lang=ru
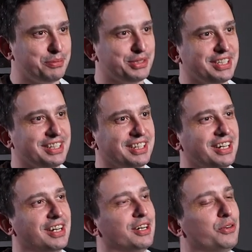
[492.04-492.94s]
после этих
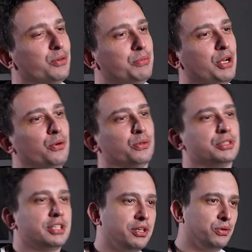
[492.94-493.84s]
миллион
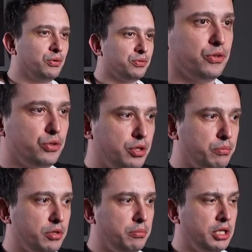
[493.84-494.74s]
слоев. Но, тем
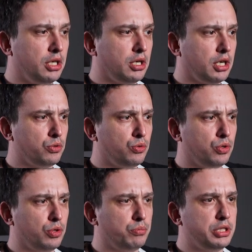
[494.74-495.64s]
не менее,
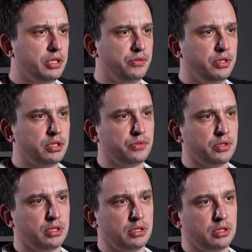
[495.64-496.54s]
оно
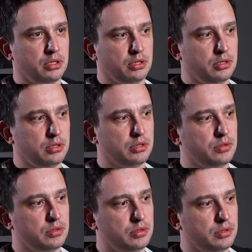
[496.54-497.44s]

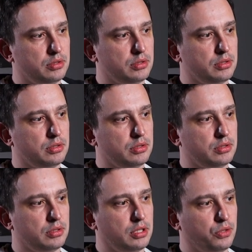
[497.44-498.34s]
мотивировало
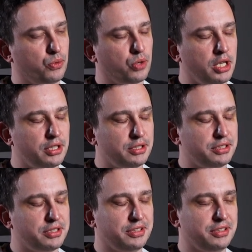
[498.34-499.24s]

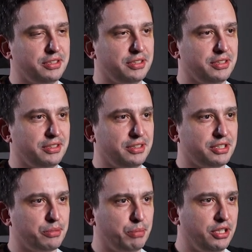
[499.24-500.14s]
аккуратность и
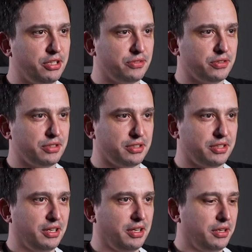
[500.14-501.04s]
дисциплинировала
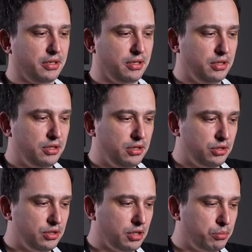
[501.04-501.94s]

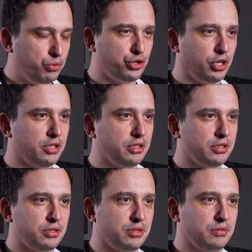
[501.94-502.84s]
и
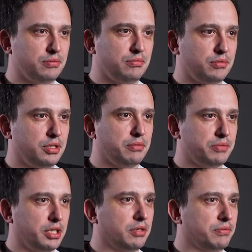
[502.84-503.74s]
обучала этим
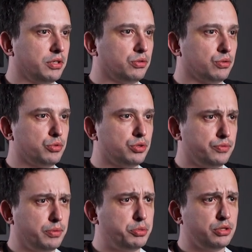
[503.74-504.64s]
всяким факторам. То есть
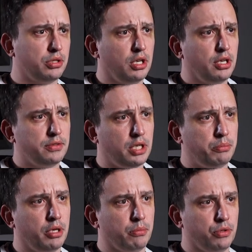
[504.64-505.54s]
вообще
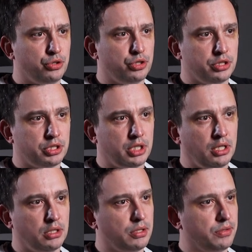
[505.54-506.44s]
всеобъемлющие
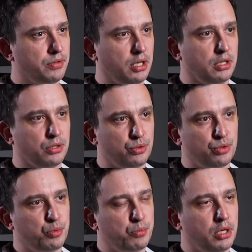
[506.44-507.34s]
знания давали, которые
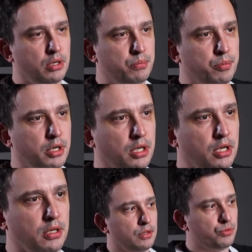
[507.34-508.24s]

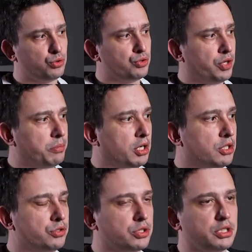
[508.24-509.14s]
помогли. Но в то же время я
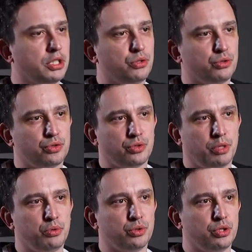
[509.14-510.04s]
хочу сказать то, что
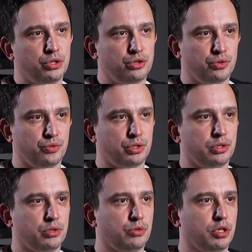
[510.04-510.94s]
работы еще вот,
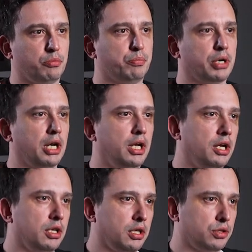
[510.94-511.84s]
ну, как бы
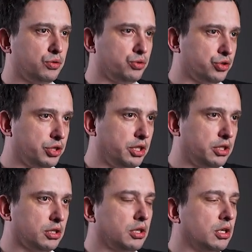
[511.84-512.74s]
параллельные тоже
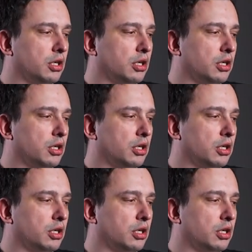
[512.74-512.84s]
какие-то.